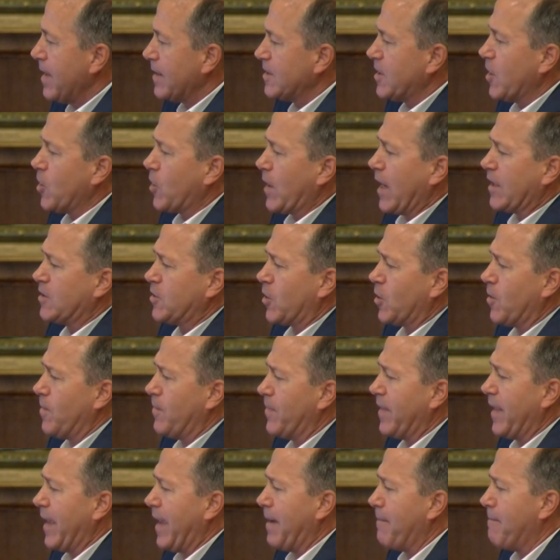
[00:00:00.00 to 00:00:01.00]
Señor
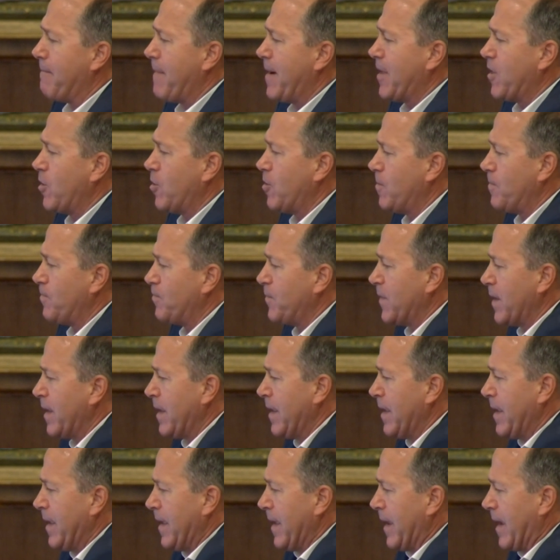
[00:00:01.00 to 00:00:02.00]
Castro, en mayo
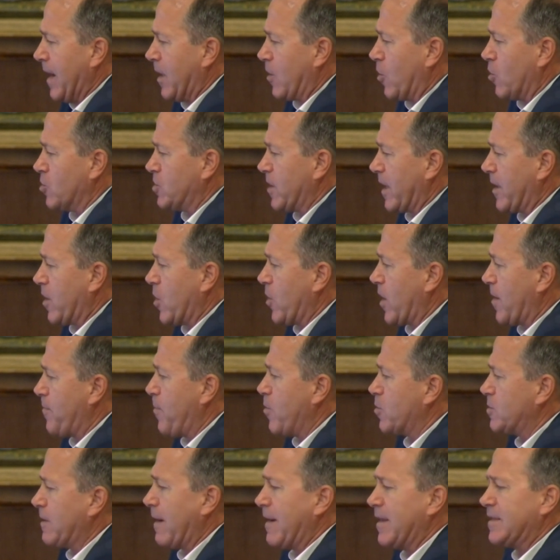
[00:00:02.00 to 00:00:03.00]
el consejero
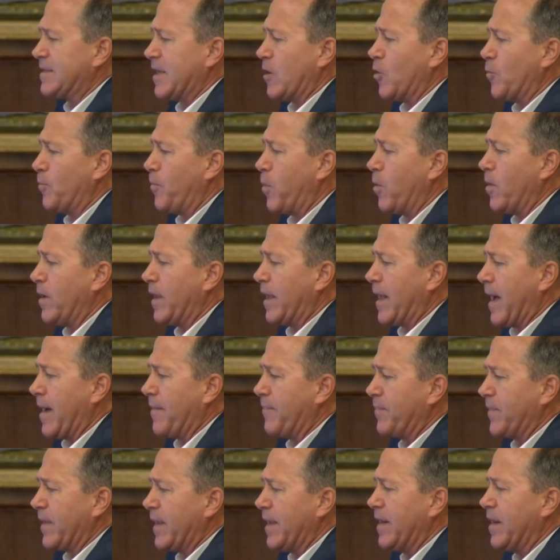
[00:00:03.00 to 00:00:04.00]
responsable de Salud
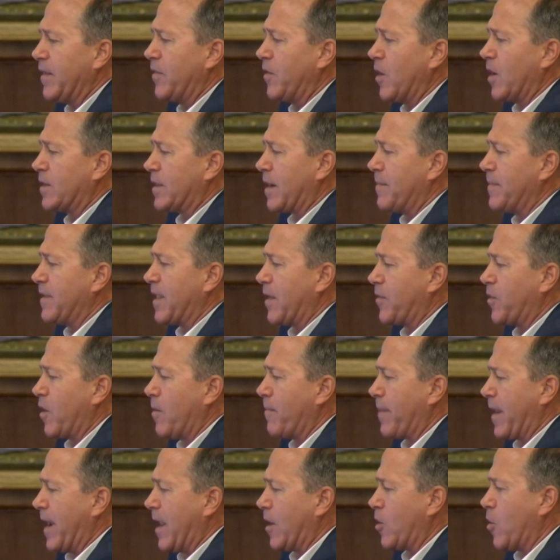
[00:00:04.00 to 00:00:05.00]
Pública inició la
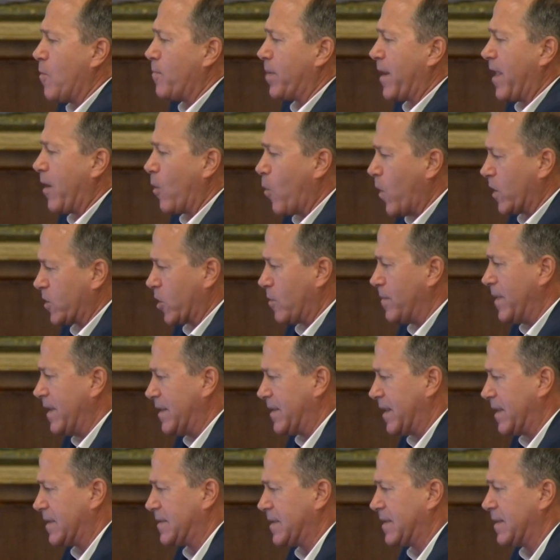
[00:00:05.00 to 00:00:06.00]
tramitación para la compra de
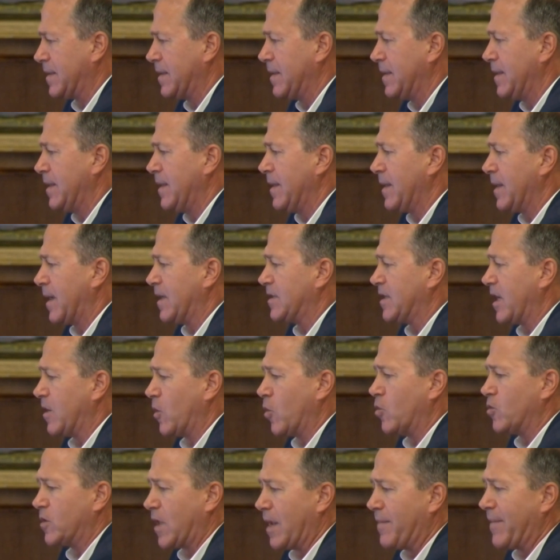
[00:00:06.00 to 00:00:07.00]
4.000 test que se
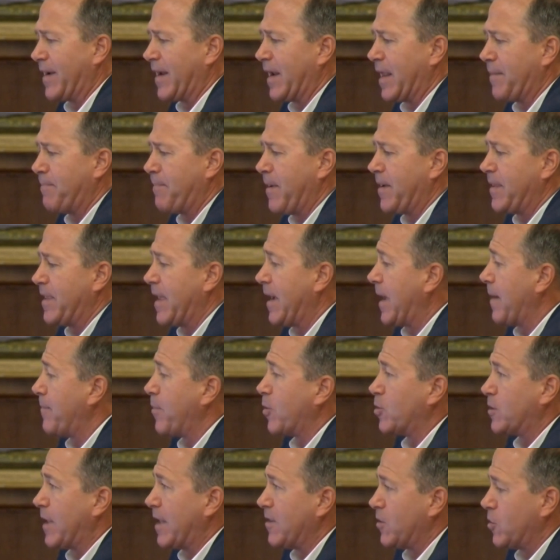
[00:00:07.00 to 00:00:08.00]
encontraban en España y que,
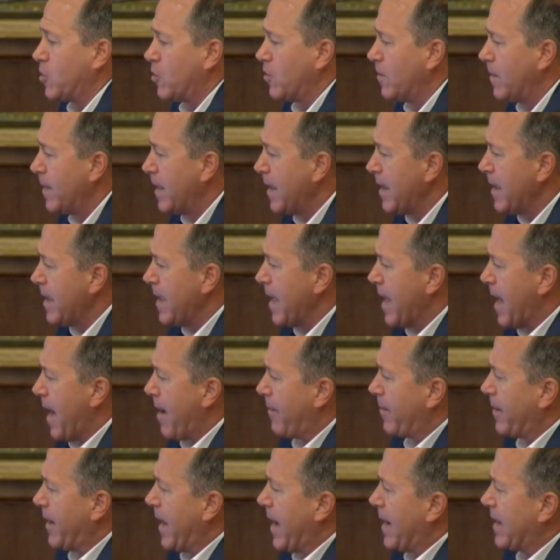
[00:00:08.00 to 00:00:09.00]
por tanto,
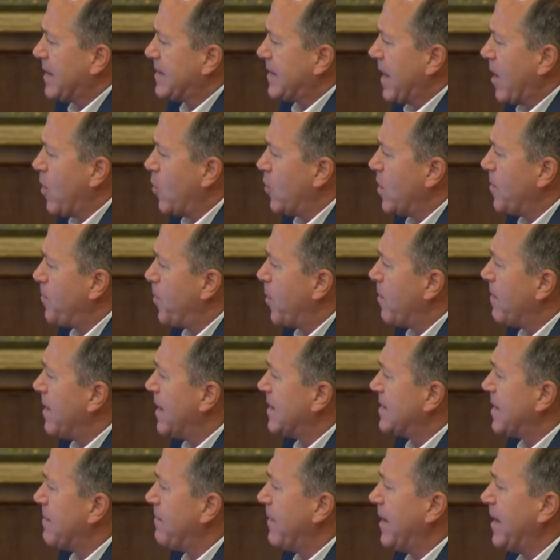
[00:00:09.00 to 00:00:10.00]
habrían estado
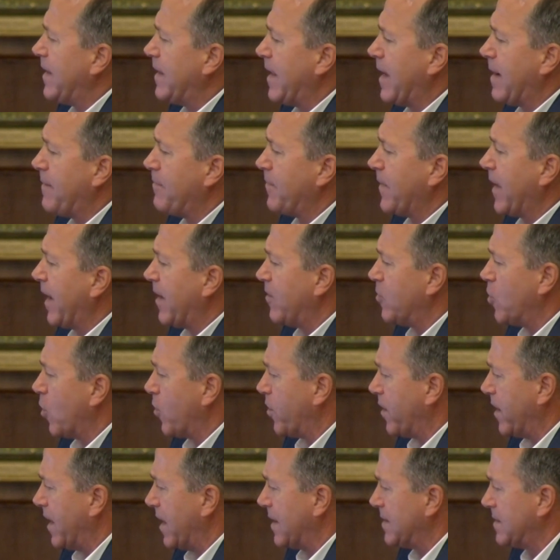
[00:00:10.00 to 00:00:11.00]
disponibles en Melilla en
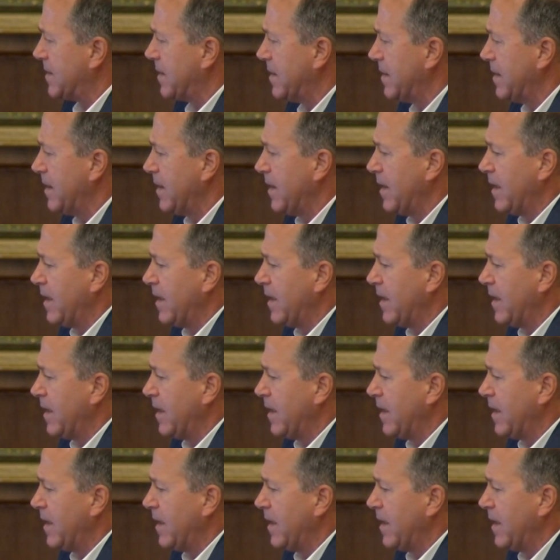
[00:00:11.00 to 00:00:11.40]
dos días.